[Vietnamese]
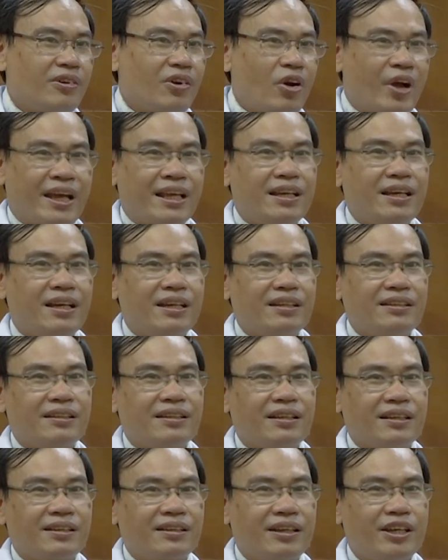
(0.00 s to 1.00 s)
hoảng lên
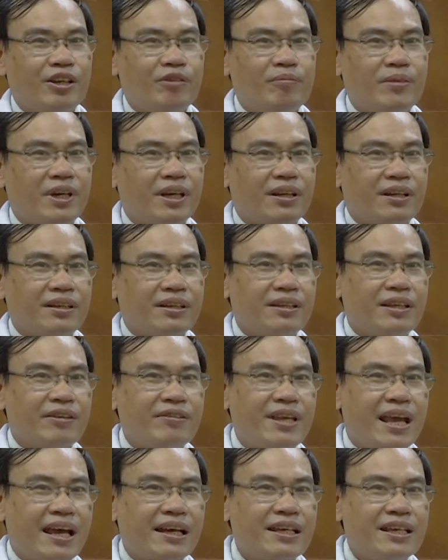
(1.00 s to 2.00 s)
là nếu mà
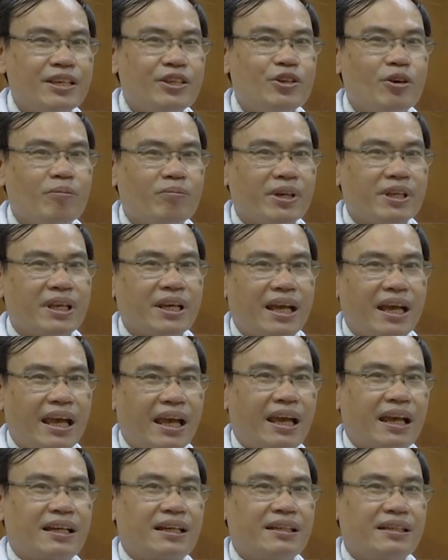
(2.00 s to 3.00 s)
kiểu dạng khí dung là những
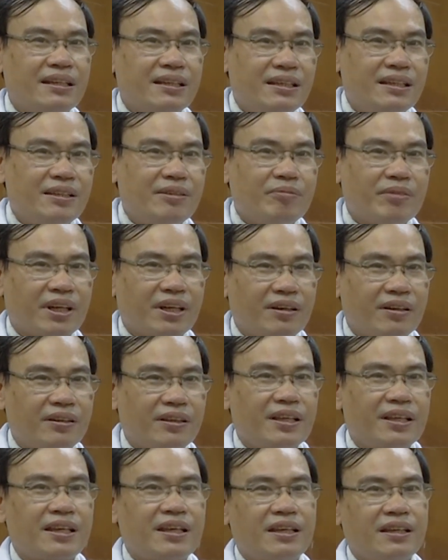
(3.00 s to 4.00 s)
hạt khí mà
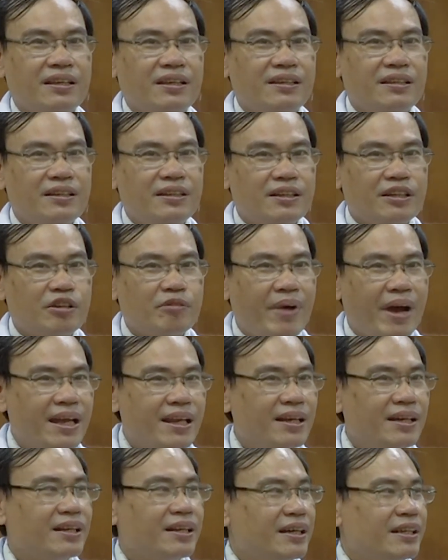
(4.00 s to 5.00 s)
có thể nó
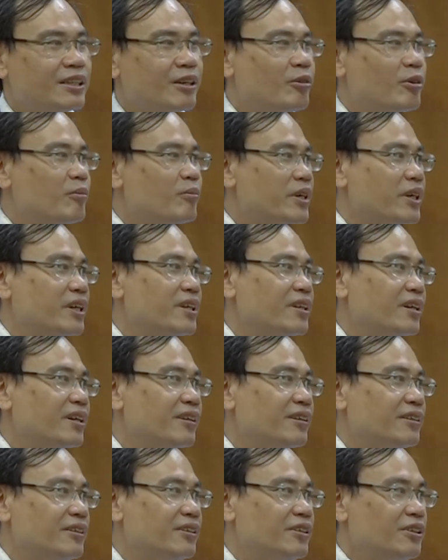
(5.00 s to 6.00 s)
bay lơ lửng trong không khí
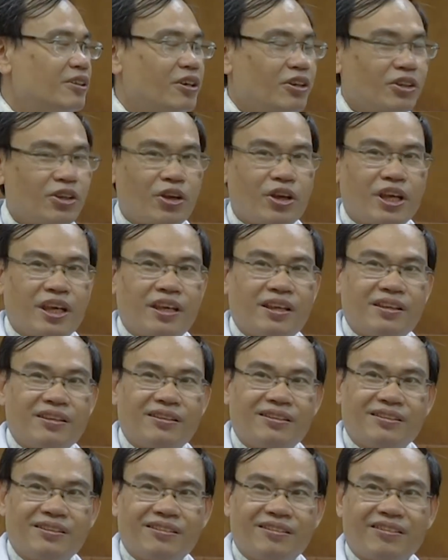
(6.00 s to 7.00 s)
đó có thể
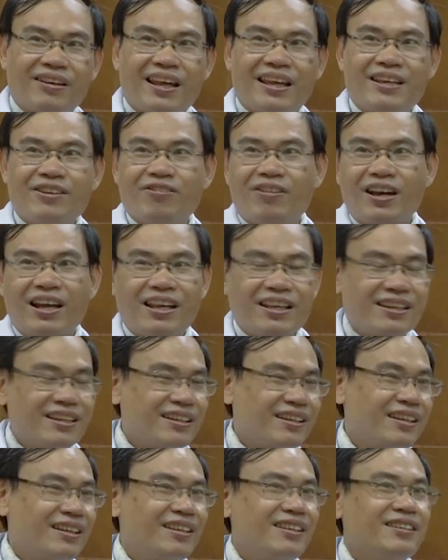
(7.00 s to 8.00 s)
nó lây qua
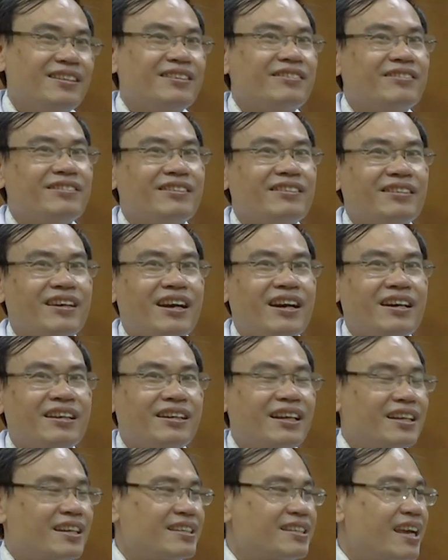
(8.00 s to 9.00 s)
những cái người ở
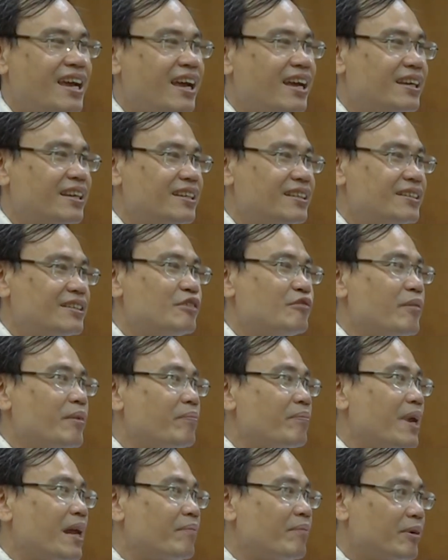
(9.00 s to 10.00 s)
rất là xa cái người mà
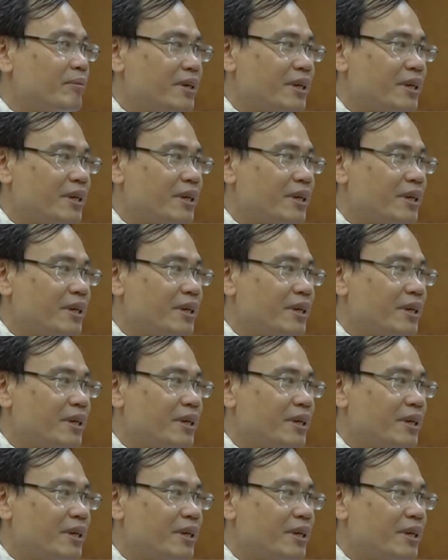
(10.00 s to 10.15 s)
đang mắc